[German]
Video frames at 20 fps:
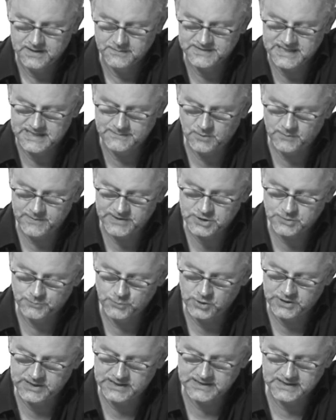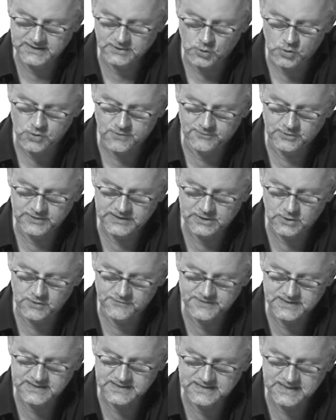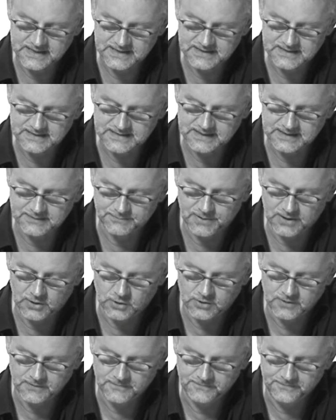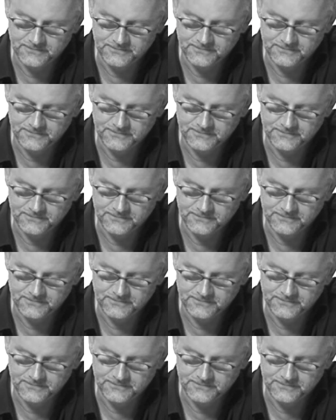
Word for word: Im selben Moment spürte er den Druck von Degowskis Händen an seinem Bauch.